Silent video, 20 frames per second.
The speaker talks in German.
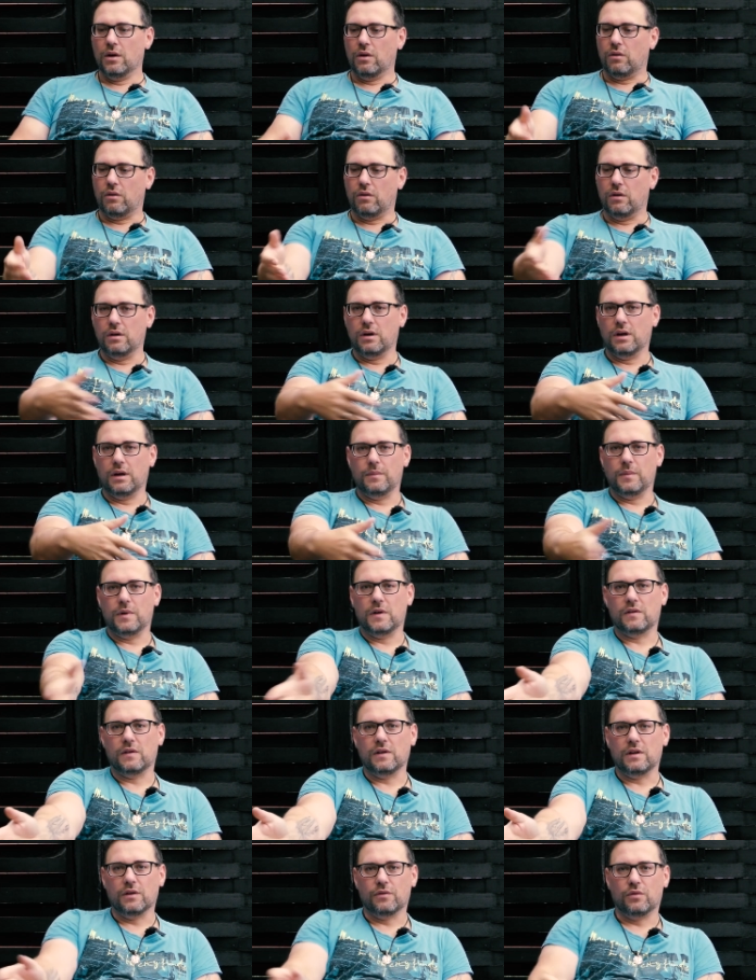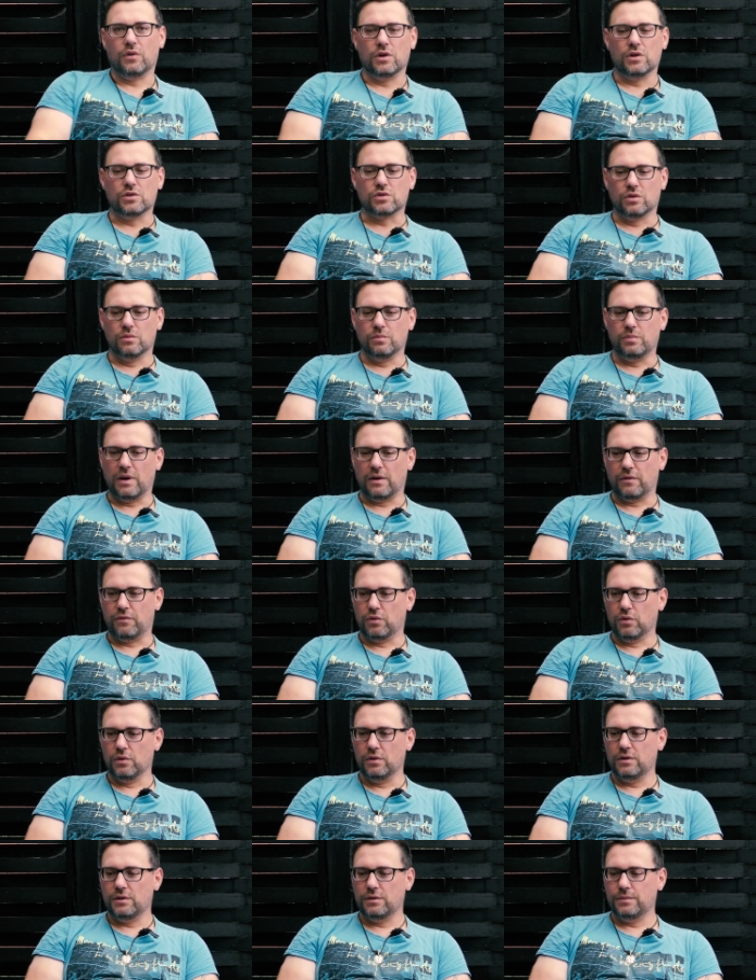Und ähm, ihr seht hier vorne schon ein paar
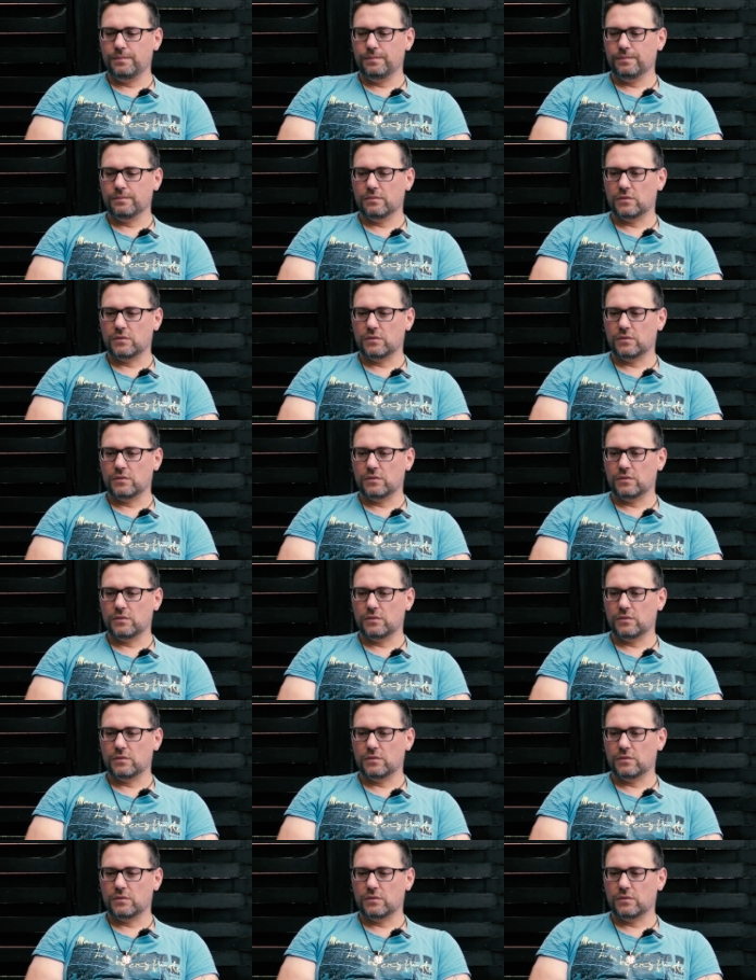Funde.